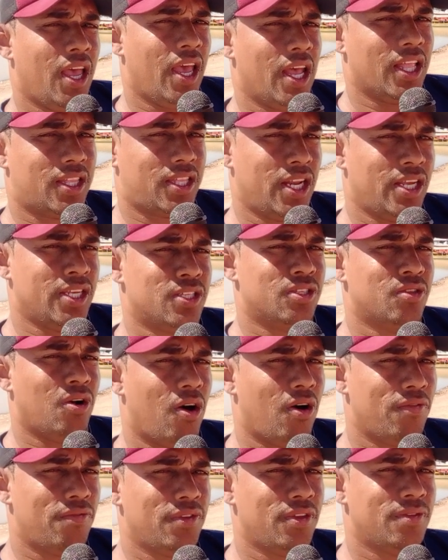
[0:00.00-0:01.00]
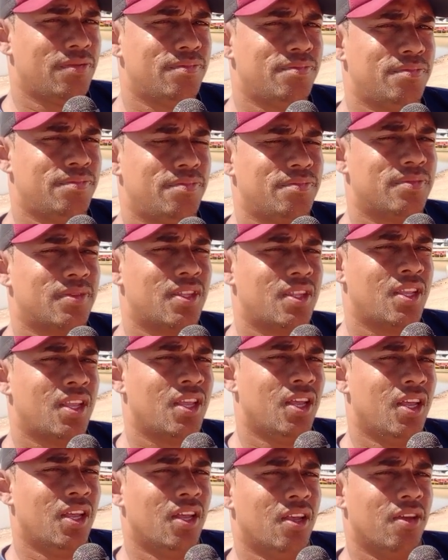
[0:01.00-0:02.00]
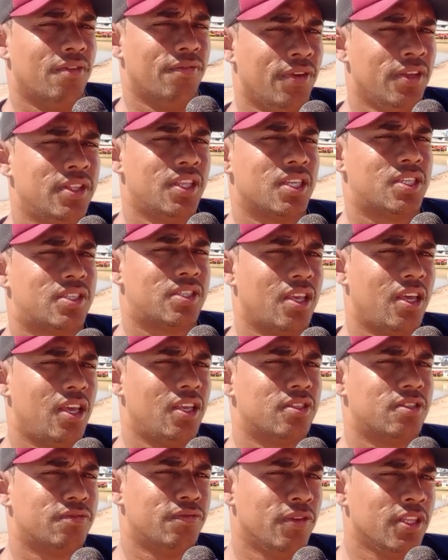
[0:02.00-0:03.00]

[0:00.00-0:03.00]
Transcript: É 39 26